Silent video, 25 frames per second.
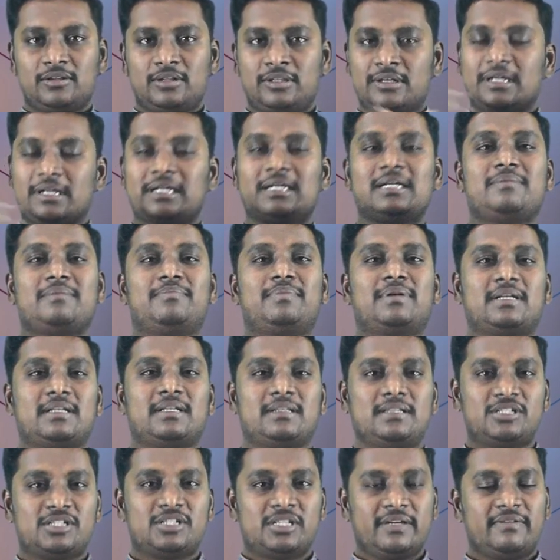
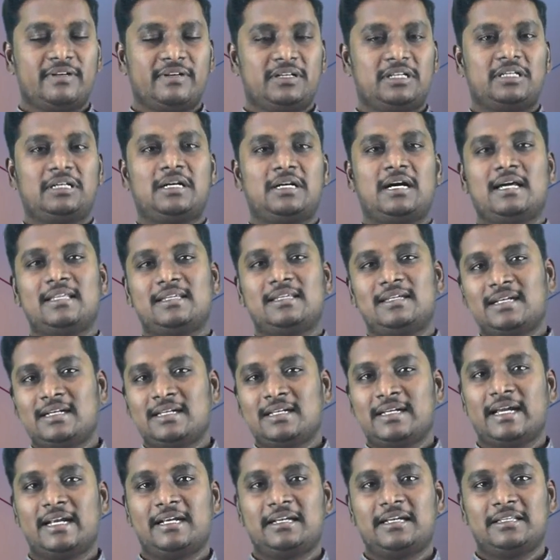திறக்கப்பட்டது செவிட்டு
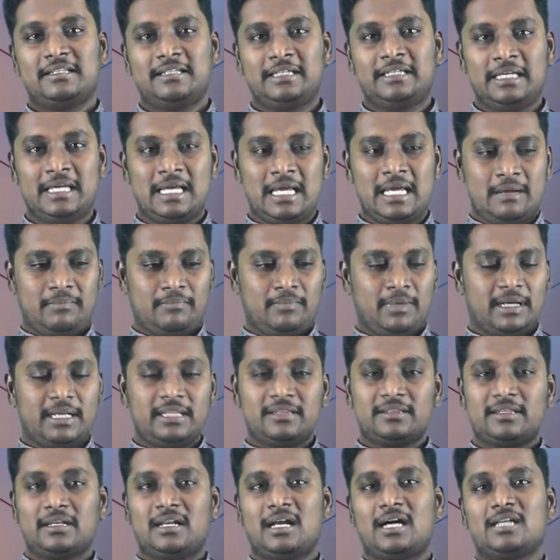காதுகள் கேட்டது
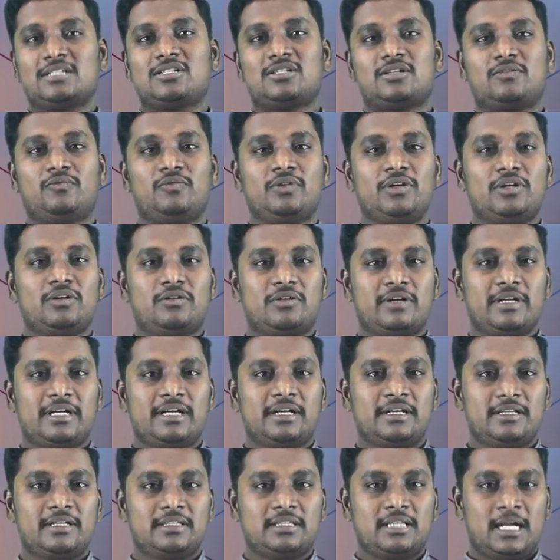மறித்து லாசர் உயிரோடு
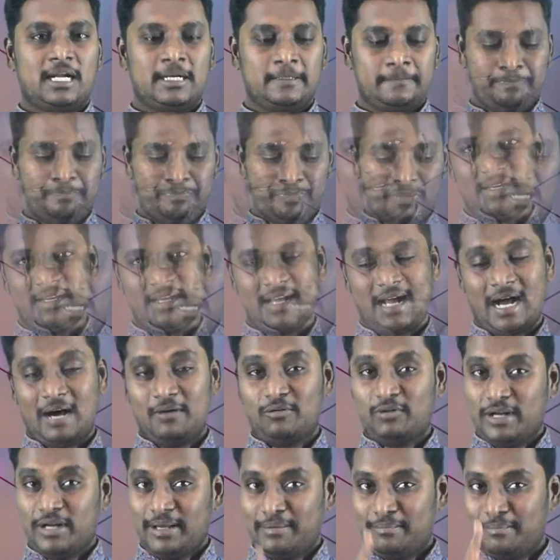எழுந்தான்
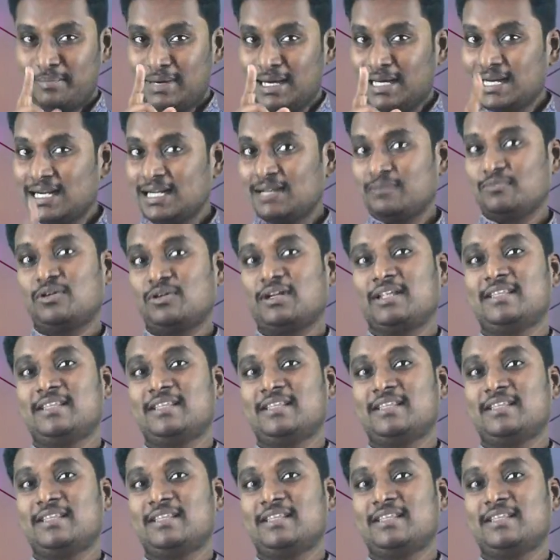அவருடைய மரணம்